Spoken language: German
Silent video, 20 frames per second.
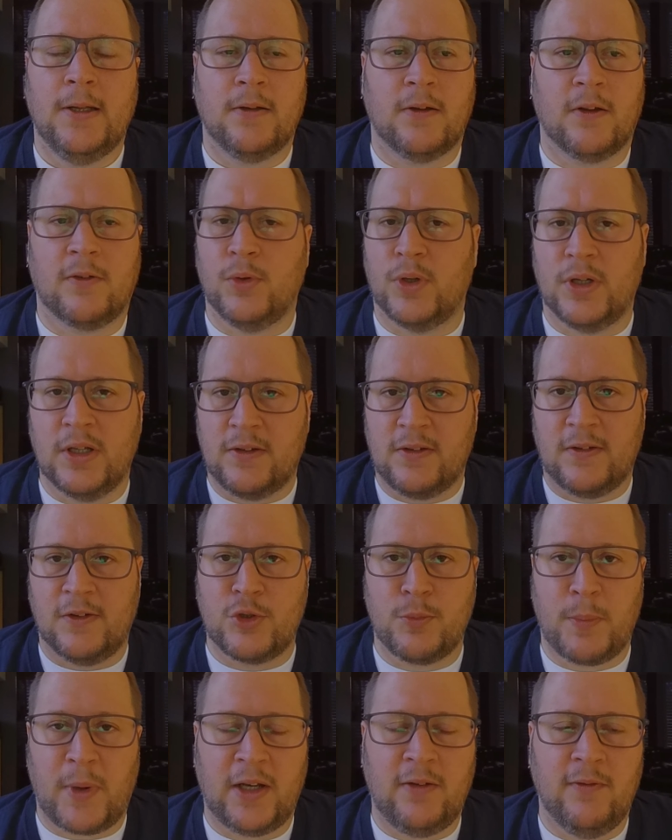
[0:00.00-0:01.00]
Das würde jetzt das
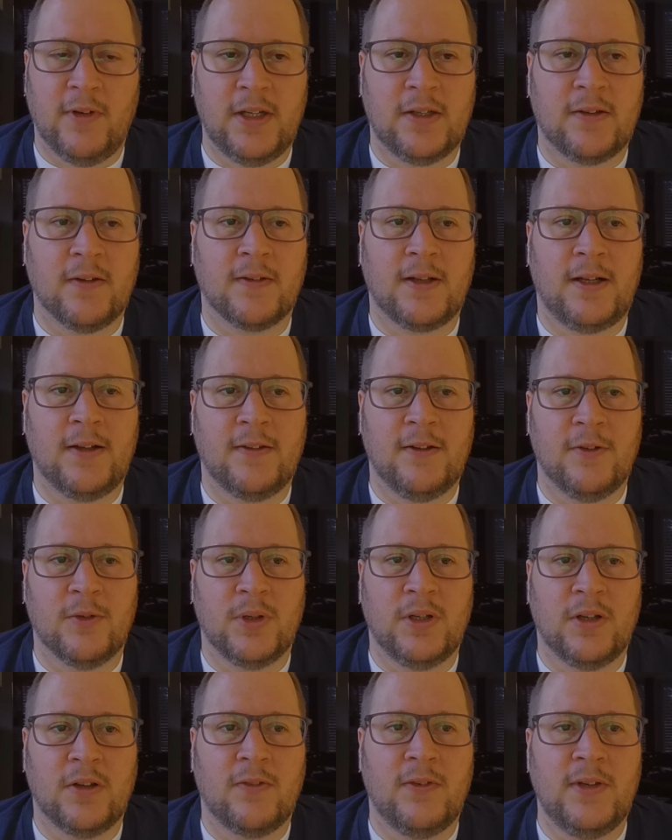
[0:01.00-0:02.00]
sprengen, wenn ich das alles hier noch
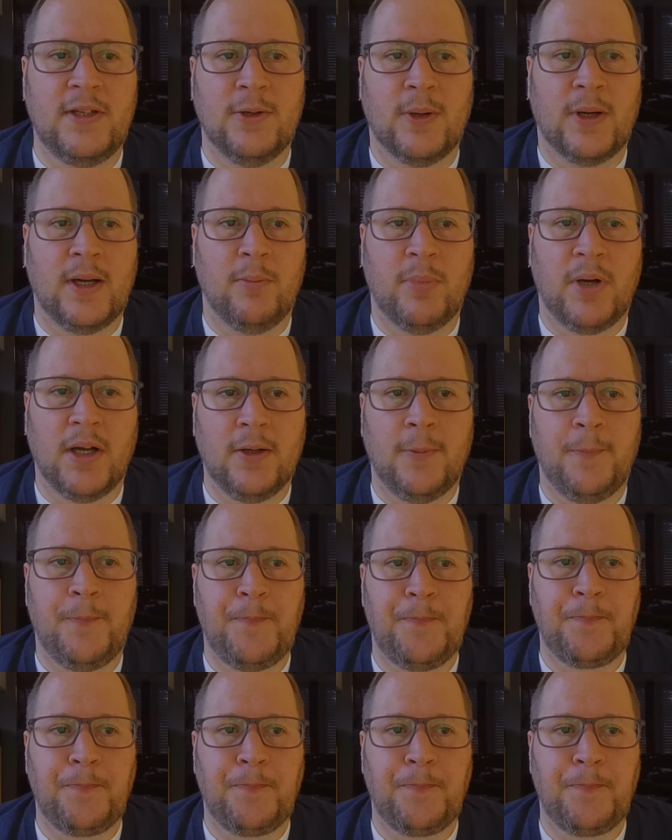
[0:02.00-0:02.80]
in das Video reinpacke.